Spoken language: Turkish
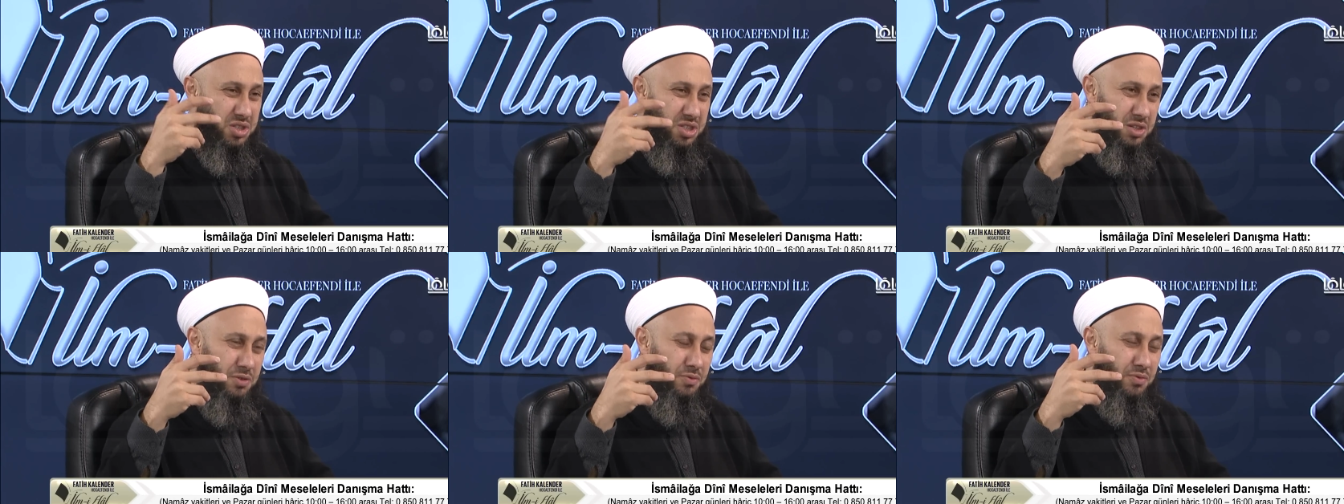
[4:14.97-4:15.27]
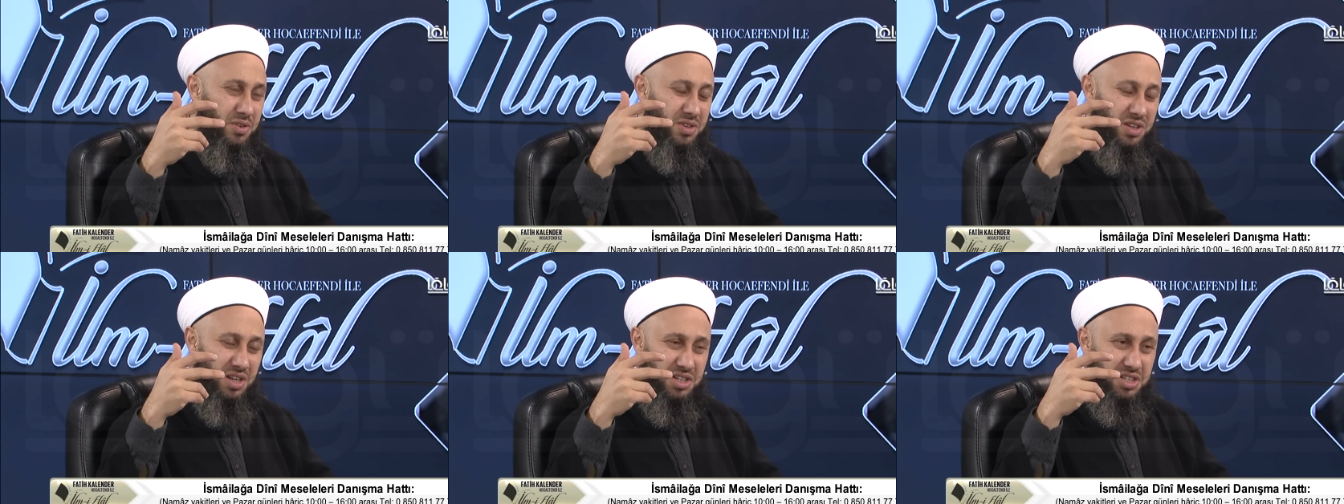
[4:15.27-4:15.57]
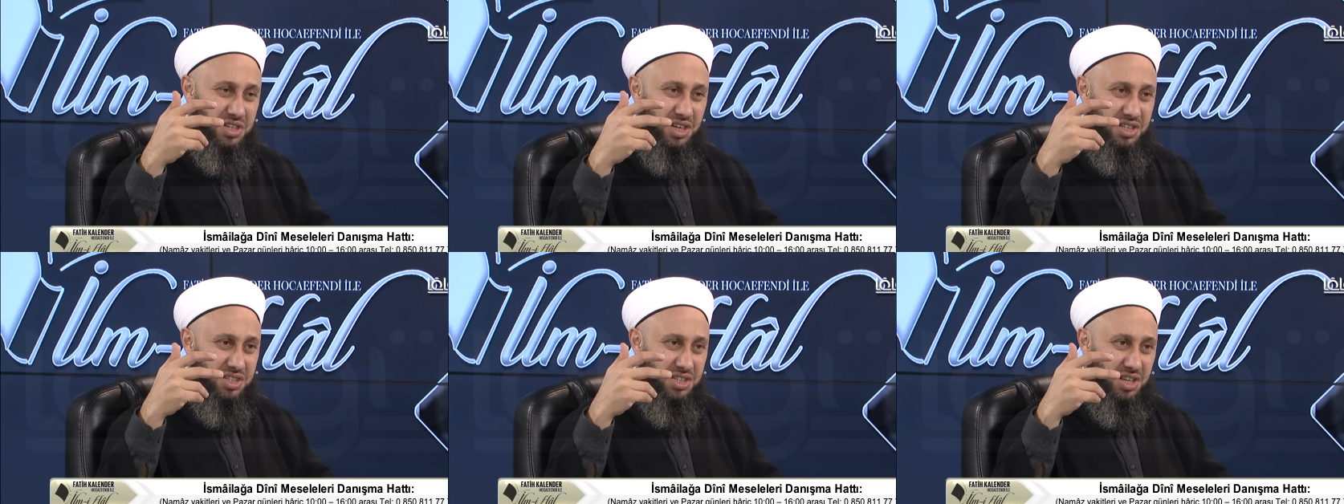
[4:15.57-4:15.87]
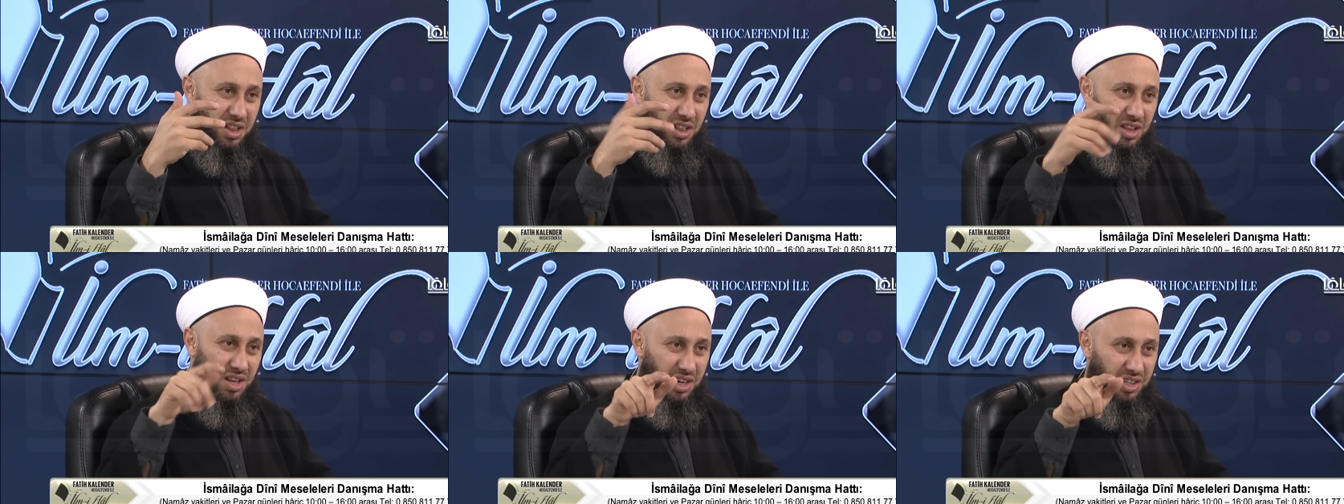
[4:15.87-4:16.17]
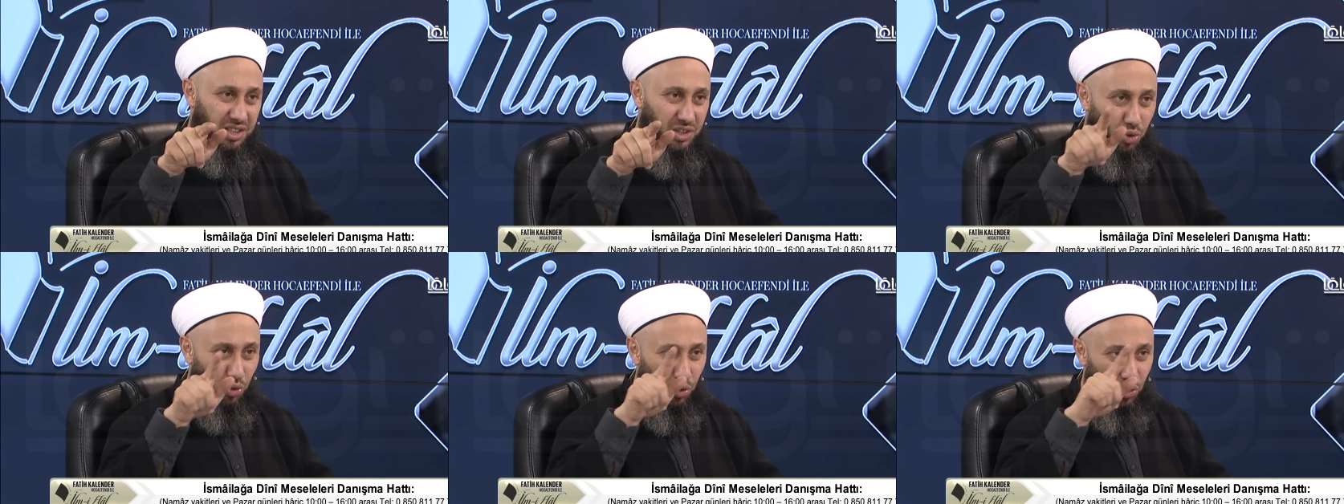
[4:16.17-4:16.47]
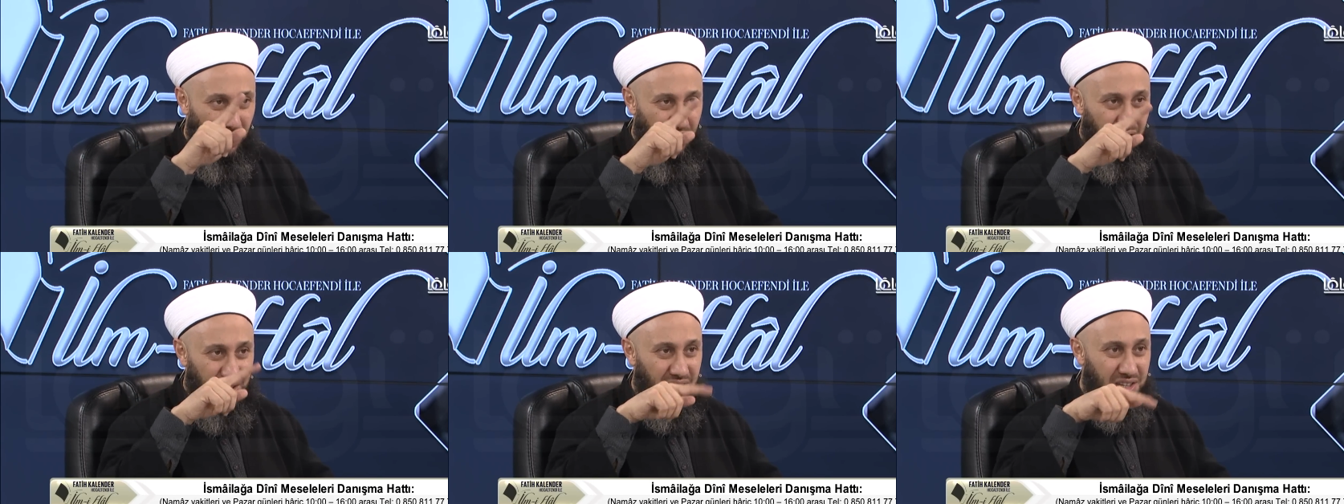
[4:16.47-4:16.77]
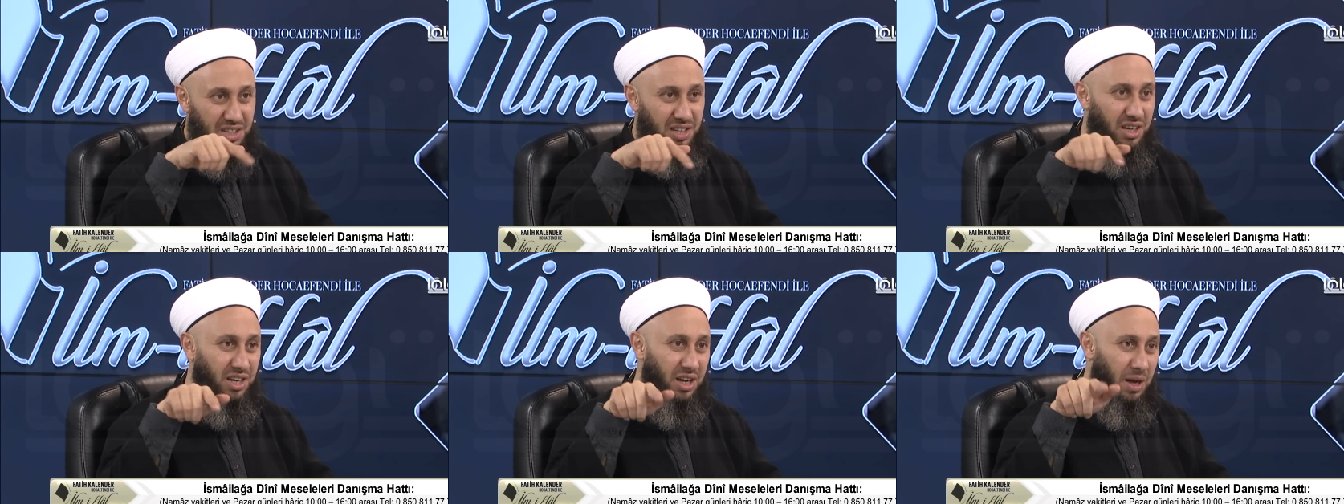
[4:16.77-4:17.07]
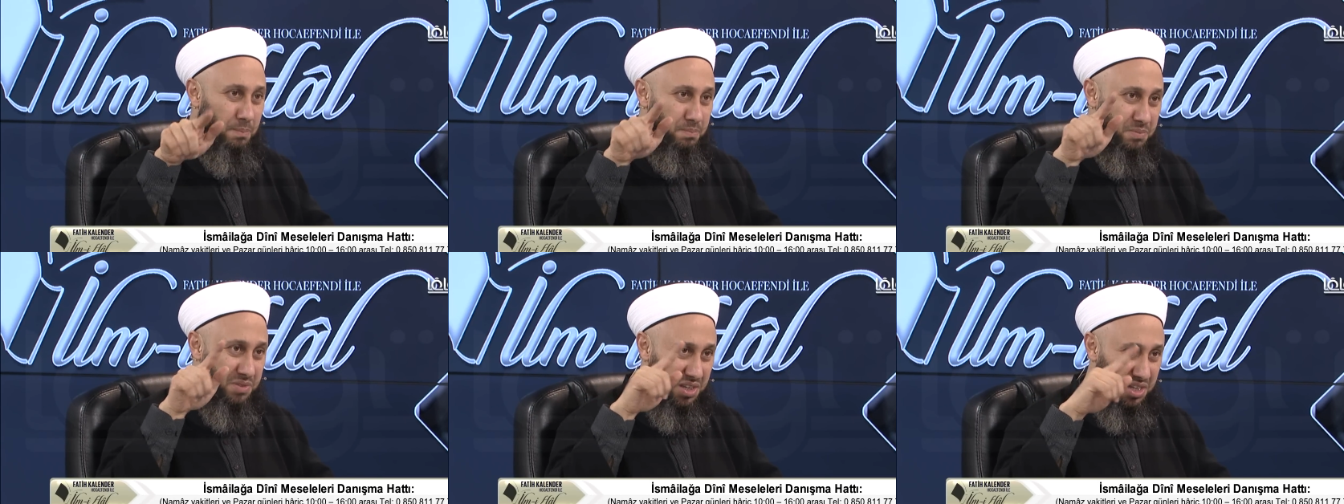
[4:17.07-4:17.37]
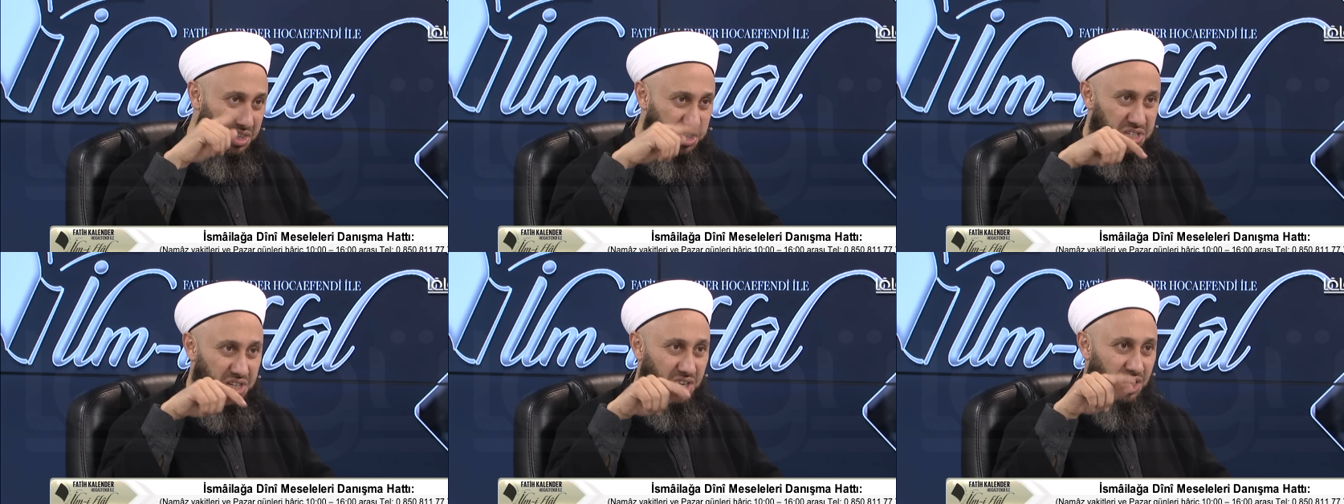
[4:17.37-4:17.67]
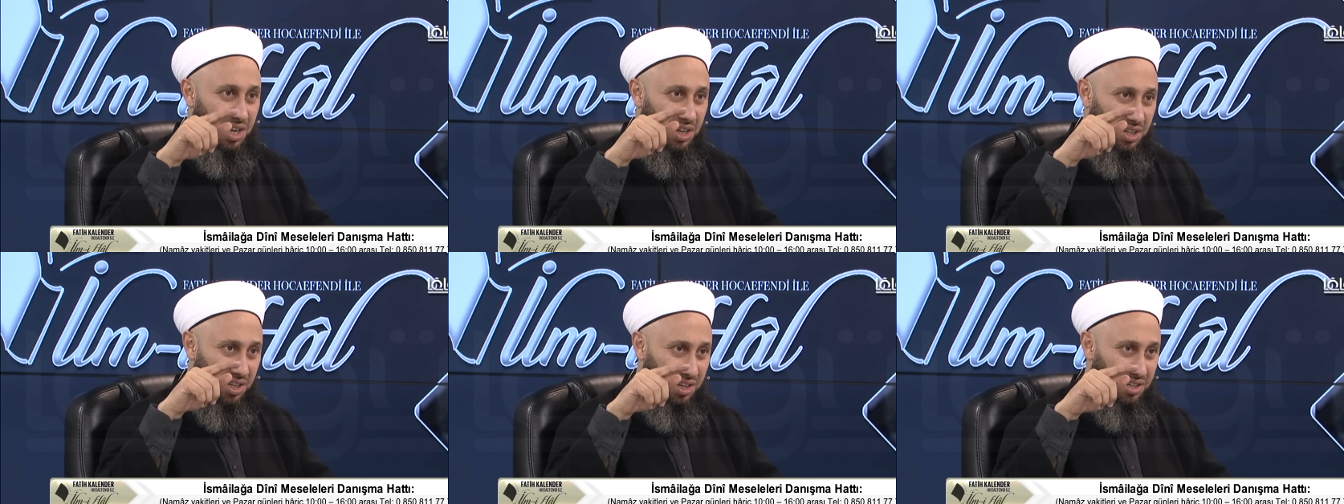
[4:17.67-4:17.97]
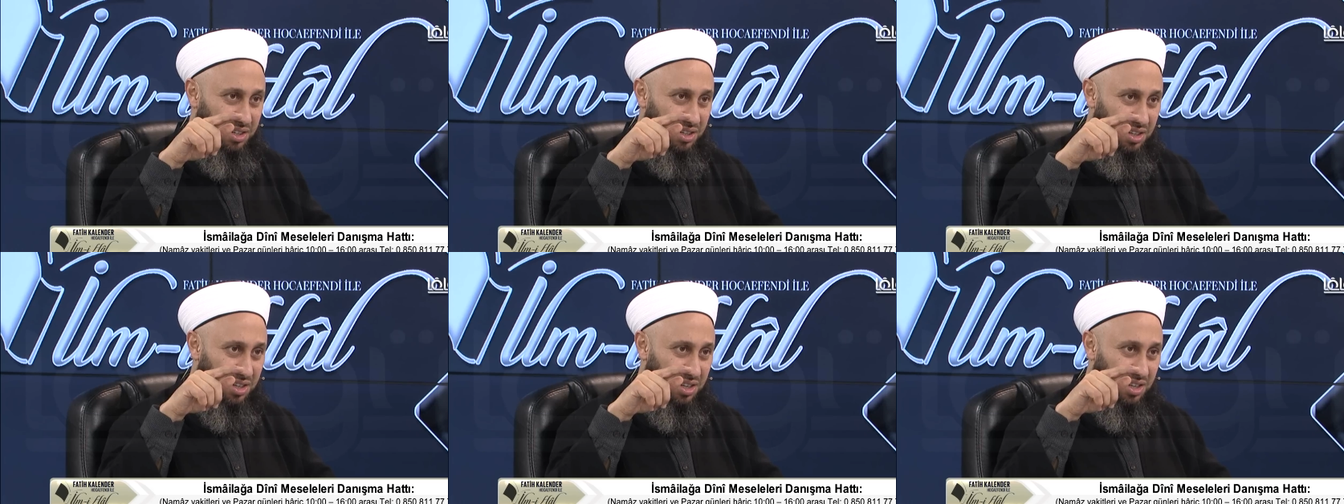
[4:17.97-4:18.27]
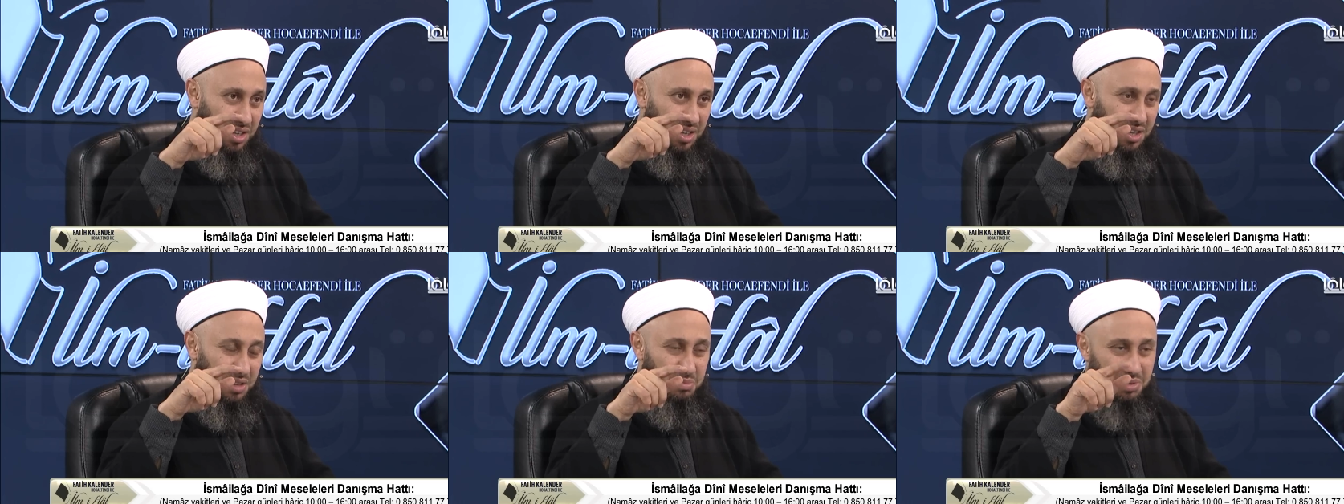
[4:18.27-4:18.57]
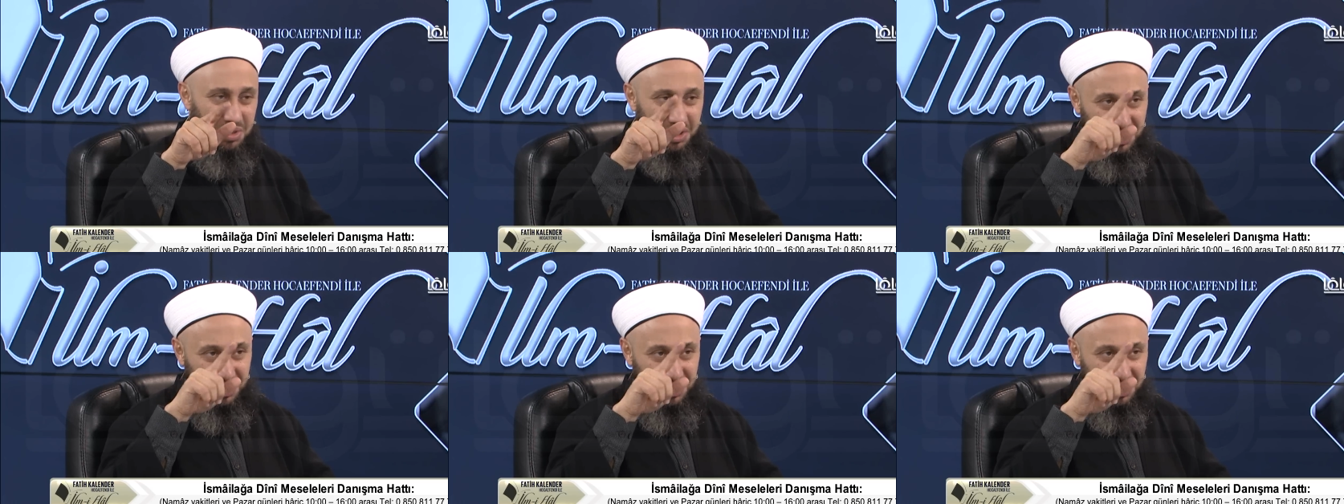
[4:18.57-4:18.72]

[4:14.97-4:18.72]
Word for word: Sıvı necasetlerde o alanın kaplayacağı alan hı hı.